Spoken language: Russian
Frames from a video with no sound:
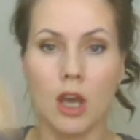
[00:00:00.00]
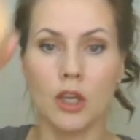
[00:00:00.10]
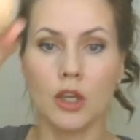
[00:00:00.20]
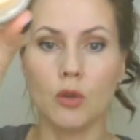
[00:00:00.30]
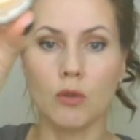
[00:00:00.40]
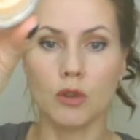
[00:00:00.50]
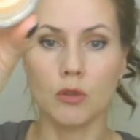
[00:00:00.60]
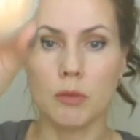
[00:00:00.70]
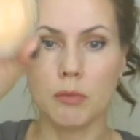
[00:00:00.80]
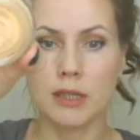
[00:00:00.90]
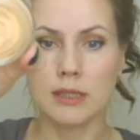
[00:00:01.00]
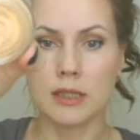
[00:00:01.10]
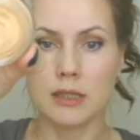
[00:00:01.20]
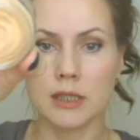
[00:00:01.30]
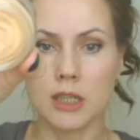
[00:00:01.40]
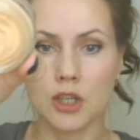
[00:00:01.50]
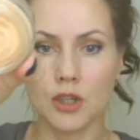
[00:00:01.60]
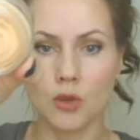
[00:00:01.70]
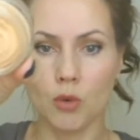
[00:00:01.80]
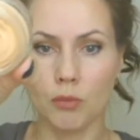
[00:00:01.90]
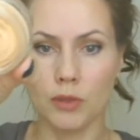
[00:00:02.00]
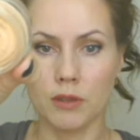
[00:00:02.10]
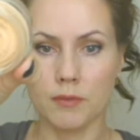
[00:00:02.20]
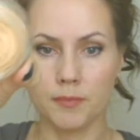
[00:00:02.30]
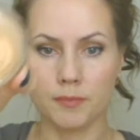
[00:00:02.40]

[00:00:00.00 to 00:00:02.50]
И то вот он мне показался даже темный.